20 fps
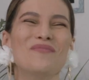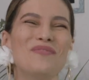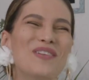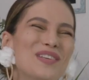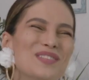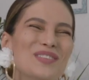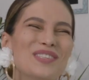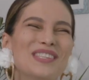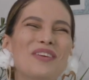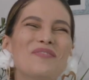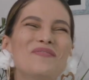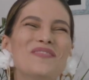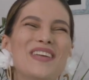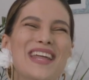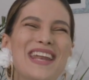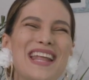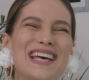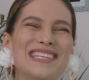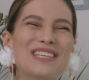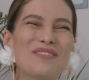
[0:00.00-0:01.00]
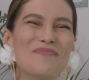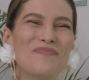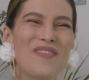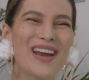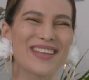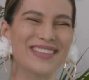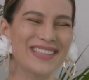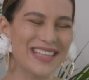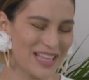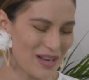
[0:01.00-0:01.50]
pero eso también hace
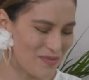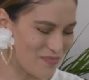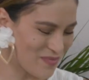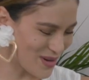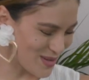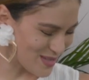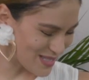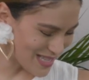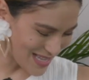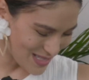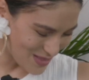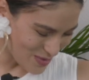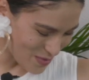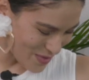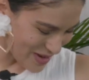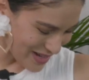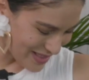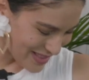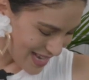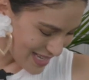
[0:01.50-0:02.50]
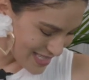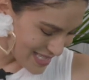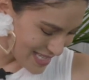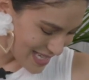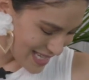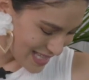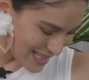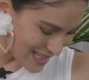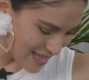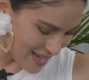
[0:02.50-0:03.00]
parte del proceso, ¿verdad,
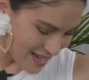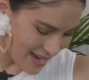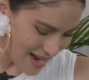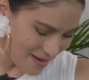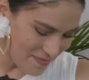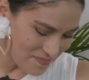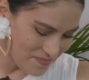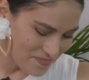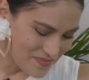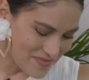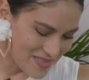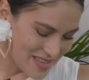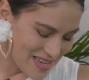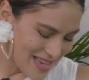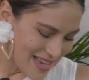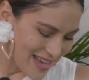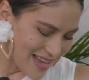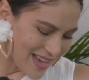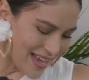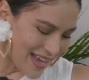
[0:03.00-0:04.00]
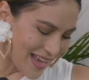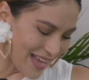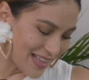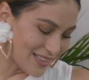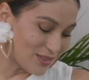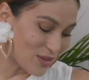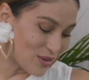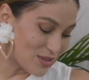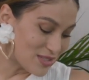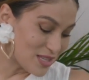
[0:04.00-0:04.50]
chiquitica?
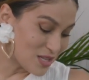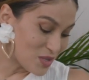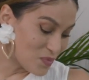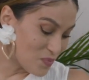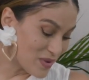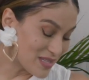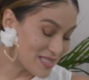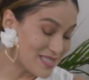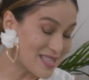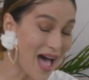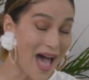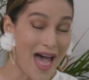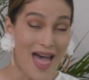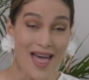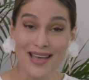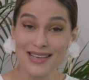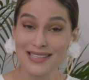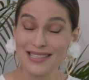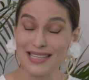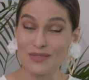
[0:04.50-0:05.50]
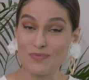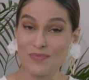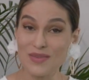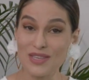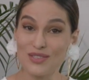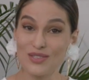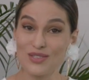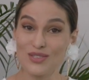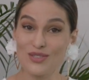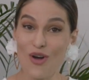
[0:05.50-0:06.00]
Entonces, pues nada, esa es mi
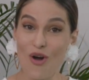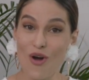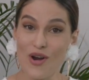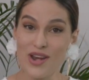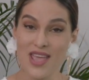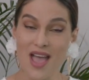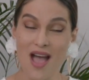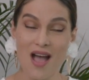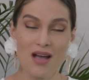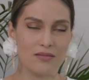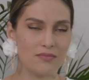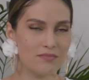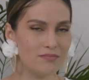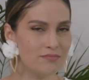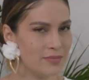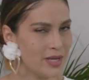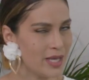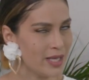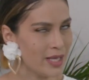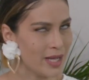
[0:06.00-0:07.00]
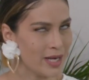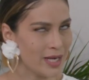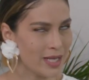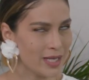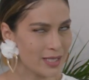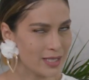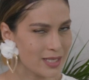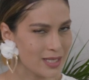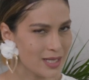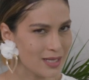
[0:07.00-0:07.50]
historia. ¿Me da
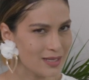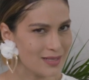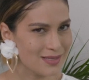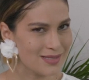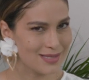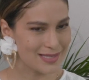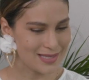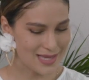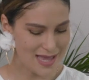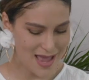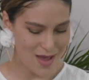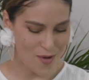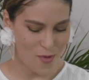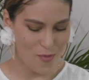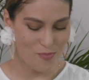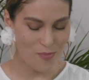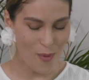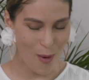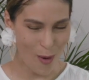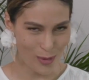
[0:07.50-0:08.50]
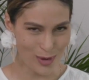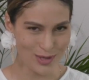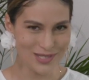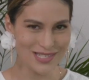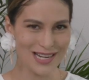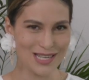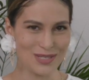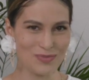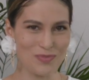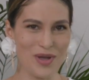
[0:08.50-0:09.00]
alergia? Sí, un poco.
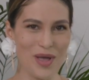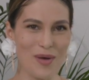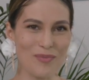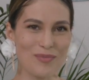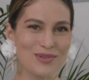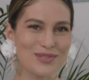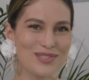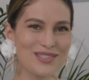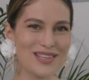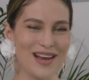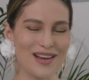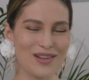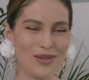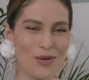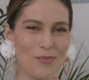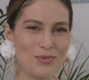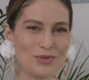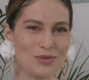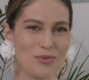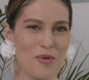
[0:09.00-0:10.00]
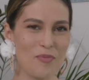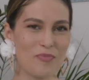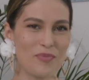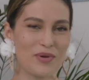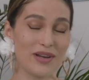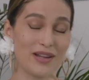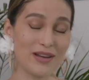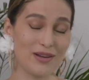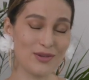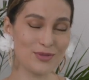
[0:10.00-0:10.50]
Ya les voy a mostrar cómo se me
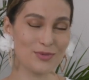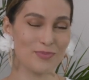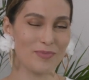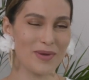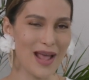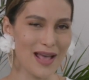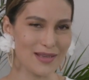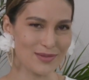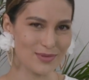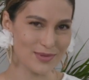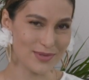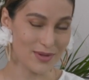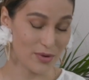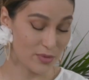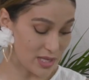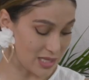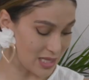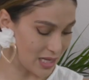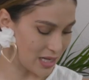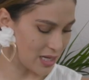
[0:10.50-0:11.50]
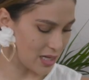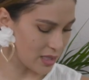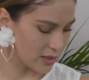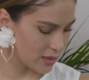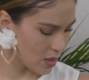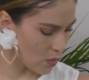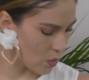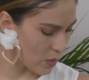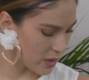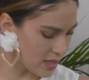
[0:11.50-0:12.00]
ponen los brazos ahorita que la
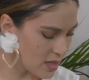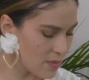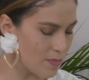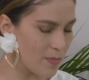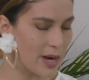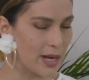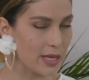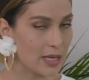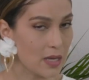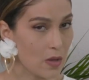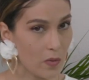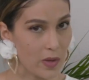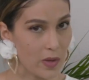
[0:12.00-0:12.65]
tengo aquí para que